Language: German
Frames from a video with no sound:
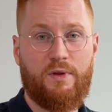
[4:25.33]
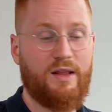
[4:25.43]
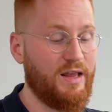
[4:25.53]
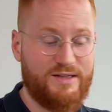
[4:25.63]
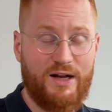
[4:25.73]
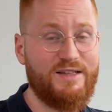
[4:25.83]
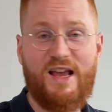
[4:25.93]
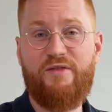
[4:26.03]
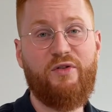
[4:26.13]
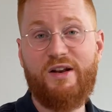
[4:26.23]
Das hat es
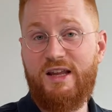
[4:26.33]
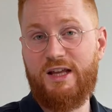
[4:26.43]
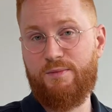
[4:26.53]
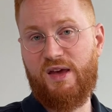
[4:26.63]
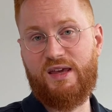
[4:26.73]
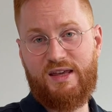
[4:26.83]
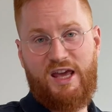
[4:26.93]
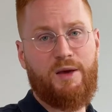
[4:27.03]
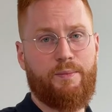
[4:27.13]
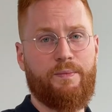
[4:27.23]
einfach nicht mehr
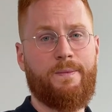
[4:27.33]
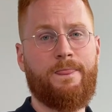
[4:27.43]
gegeben.